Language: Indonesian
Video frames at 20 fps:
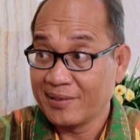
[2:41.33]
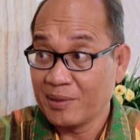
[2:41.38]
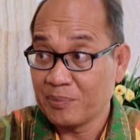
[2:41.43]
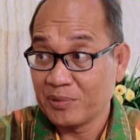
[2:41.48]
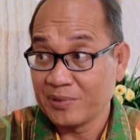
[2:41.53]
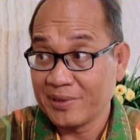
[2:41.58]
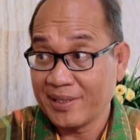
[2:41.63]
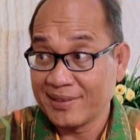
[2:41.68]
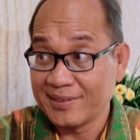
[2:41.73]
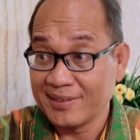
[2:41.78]
dia
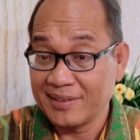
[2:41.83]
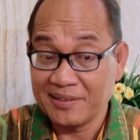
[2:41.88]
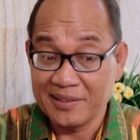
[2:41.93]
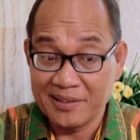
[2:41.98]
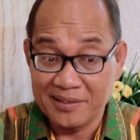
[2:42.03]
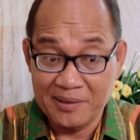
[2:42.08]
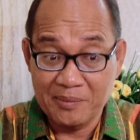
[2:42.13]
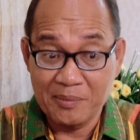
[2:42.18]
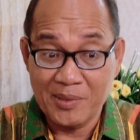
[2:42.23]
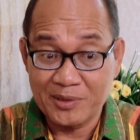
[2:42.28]
punya izin
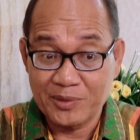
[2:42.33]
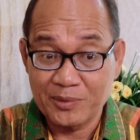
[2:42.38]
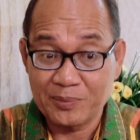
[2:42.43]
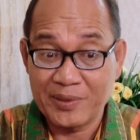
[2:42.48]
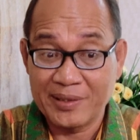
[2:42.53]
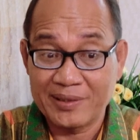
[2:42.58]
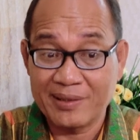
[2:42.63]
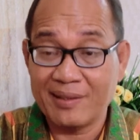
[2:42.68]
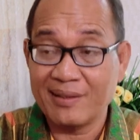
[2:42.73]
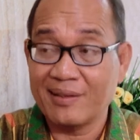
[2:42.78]
ini masuk
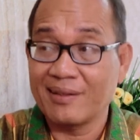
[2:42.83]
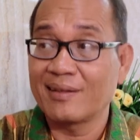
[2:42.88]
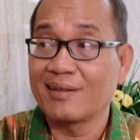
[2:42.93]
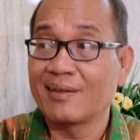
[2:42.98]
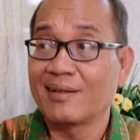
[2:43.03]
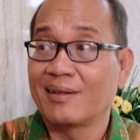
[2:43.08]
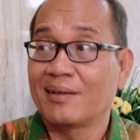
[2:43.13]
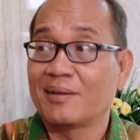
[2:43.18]
PT